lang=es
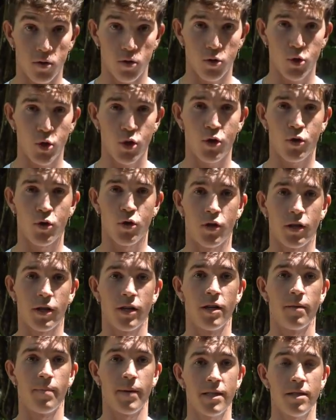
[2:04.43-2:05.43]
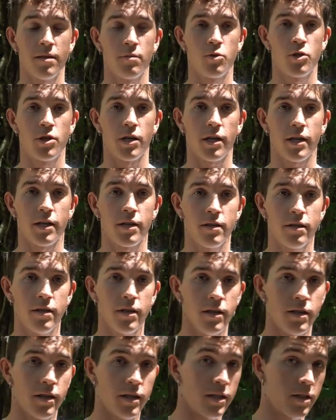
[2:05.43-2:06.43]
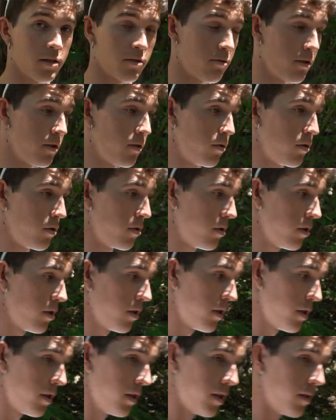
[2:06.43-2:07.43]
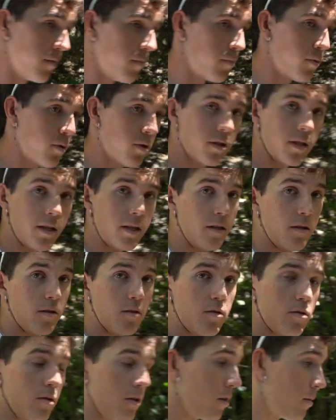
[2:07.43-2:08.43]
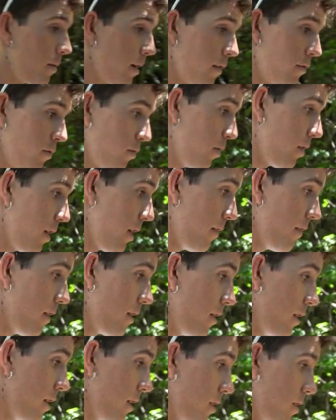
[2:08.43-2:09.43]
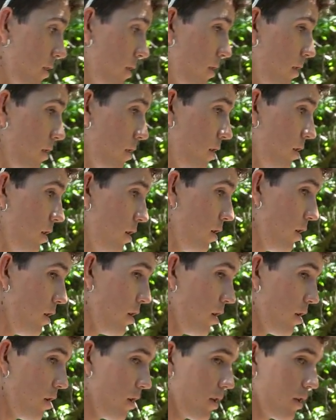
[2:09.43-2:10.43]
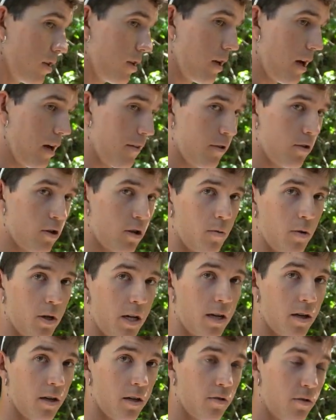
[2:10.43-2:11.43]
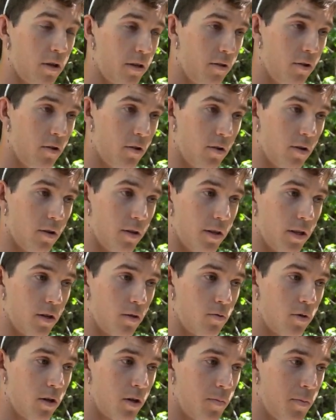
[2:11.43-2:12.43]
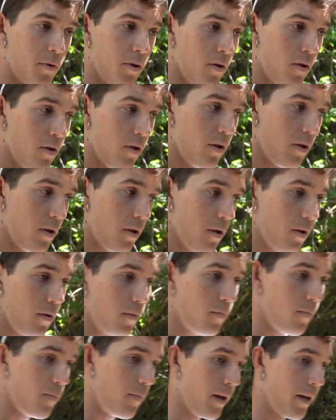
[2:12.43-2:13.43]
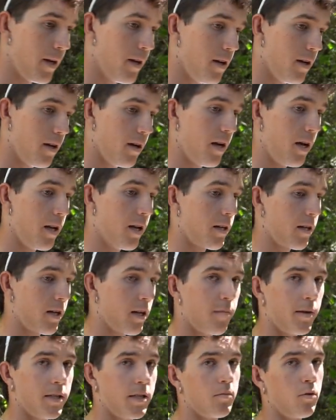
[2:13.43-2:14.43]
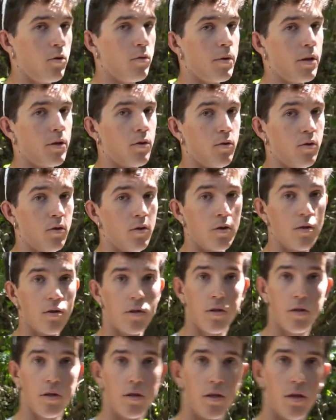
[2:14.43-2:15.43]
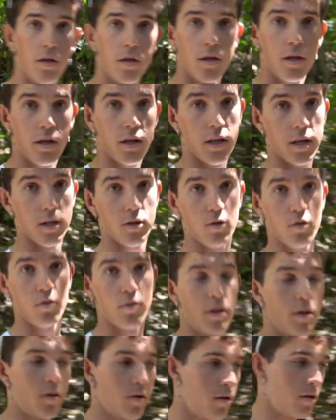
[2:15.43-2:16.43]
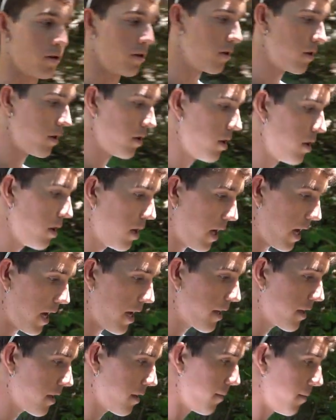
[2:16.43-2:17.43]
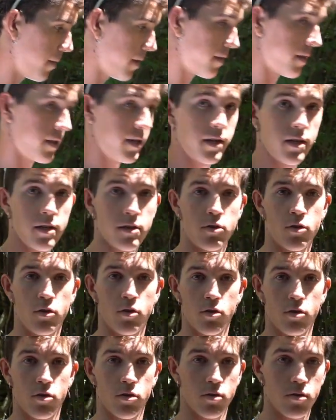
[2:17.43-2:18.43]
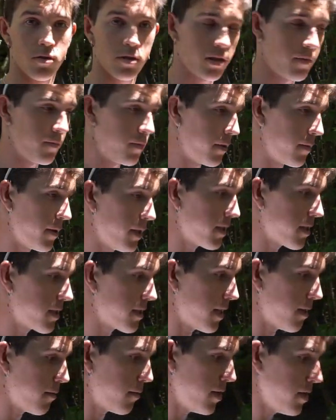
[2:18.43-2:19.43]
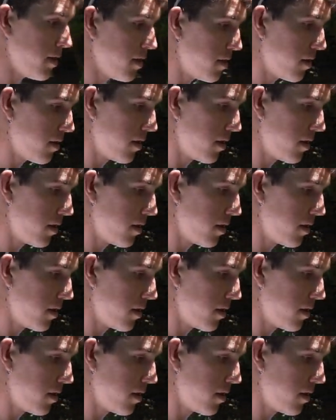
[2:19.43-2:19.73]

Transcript: otro error que le pasa a mucha gente es cuando impulsan con el brazo hacia atrás, hacen como una rotación del cuerpo para alargar más el movimiento. Esto es un error. Hay que mantener el tronco siempre bien estable